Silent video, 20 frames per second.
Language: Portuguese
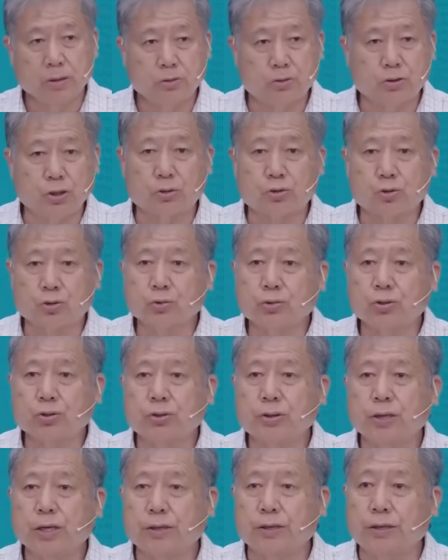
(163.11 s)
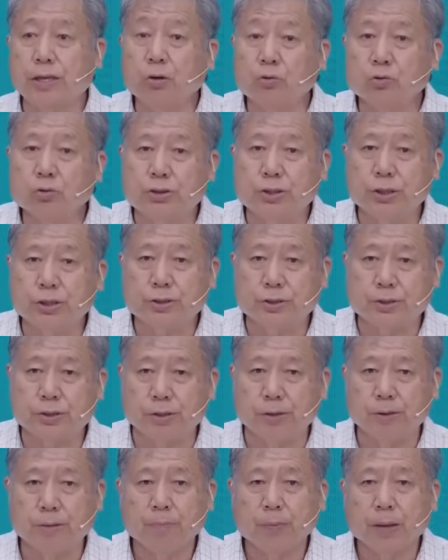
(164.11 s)
Jesus, Deus
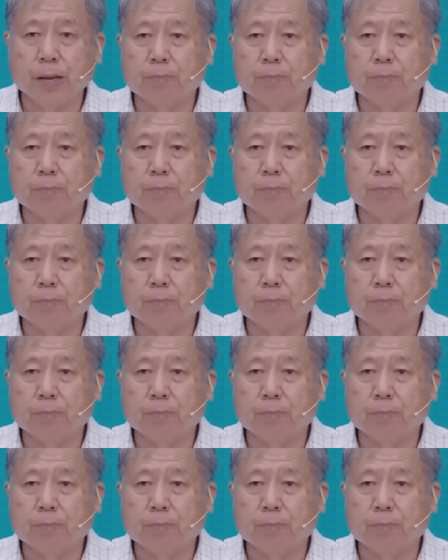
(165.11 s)
disse